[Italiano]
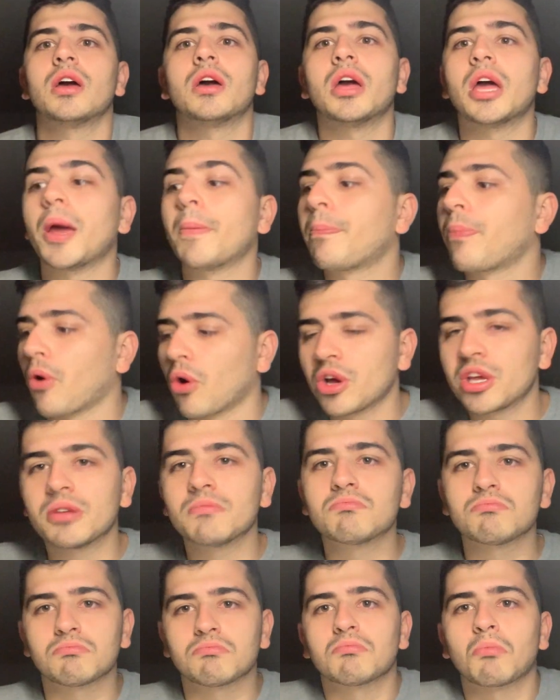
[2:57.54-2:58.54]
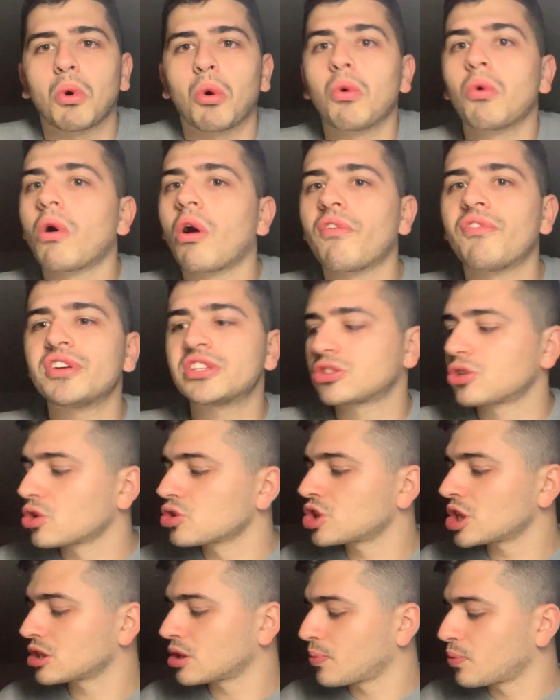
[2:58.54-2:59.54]
e poi boh, ho visto a un
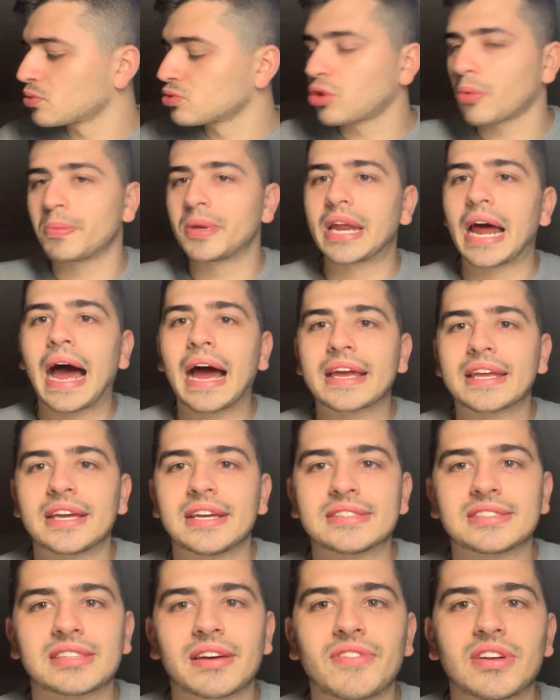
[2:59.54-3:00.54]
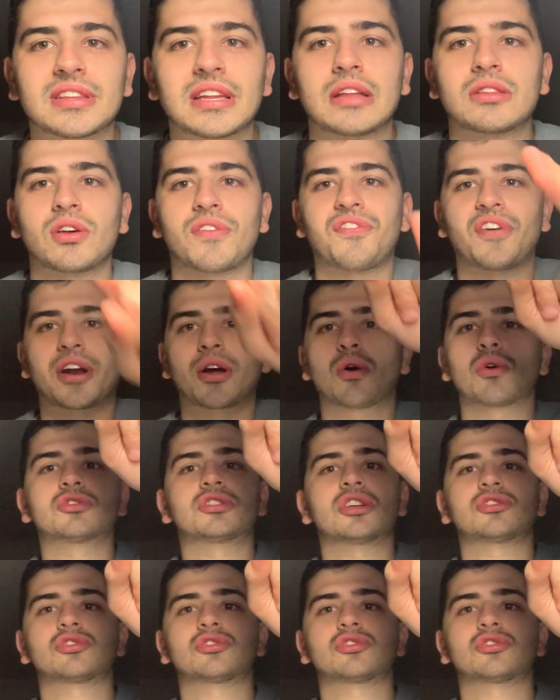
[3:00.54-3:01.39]
certo punto Biraghi e stava andando a fare così